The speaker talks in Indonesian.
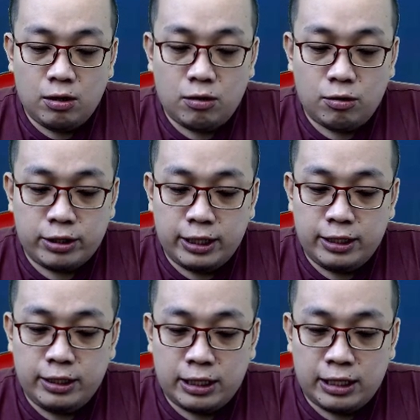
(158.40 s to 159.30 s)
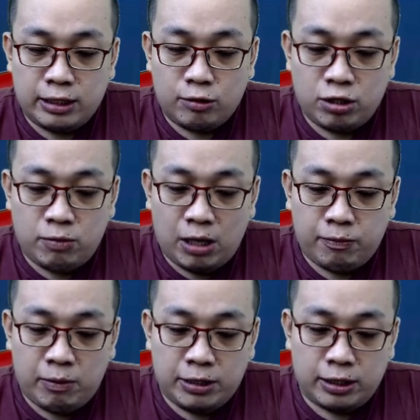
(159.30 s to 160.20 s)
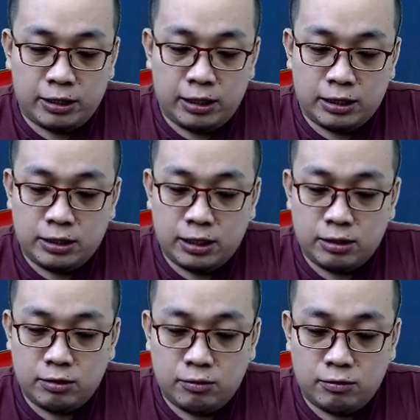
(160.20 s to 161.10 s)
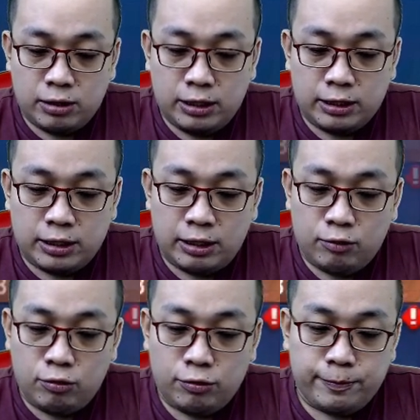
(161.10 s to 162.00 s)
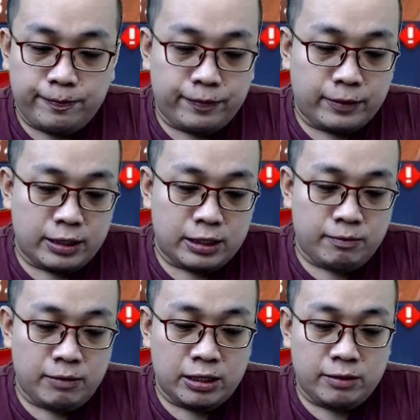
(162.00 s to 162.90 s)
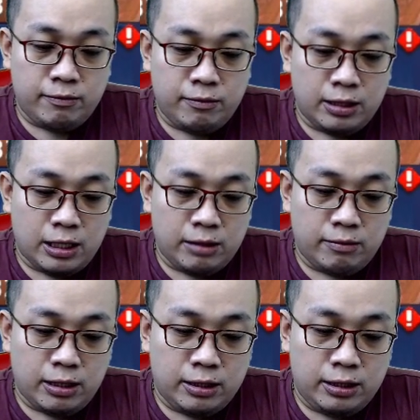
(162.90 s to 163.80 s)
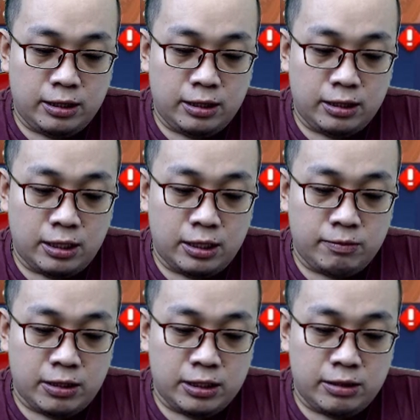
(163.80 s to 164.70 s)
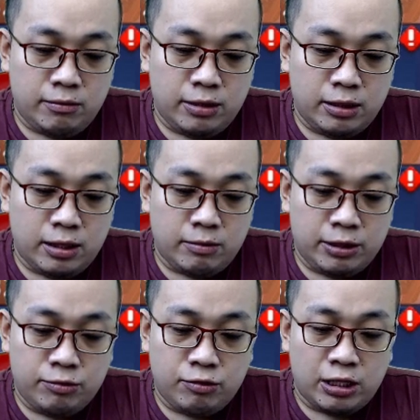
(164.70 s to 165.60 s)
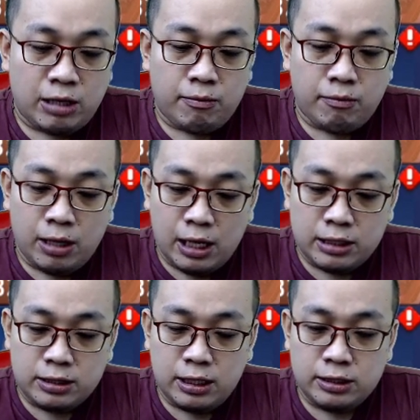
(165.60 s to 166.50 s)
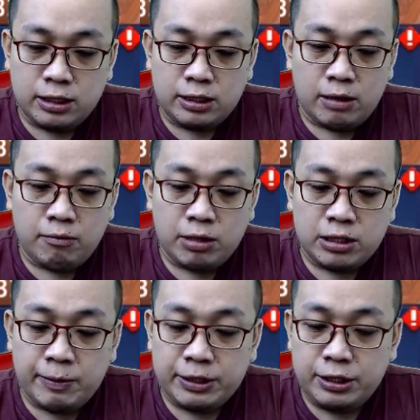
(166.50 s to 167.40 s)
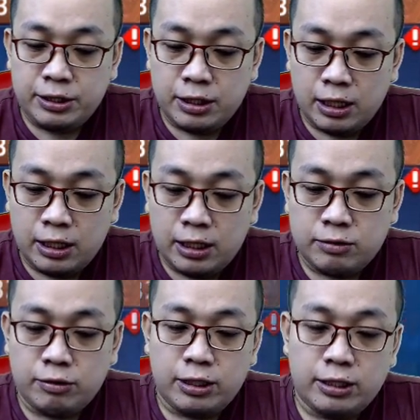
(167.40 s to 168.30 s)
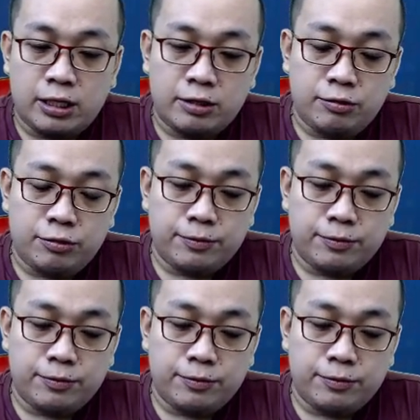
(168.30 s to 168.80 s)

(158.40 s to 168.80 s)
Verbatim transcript: Oke, ini saya nggak tahu sudah berapa banyak nih guys ya. Oke, kita lihat dulu. 99 berarti tadi 99 berarti sudah 16 guys ya. 16 dapat 3 guys. Oke, kita lanjut.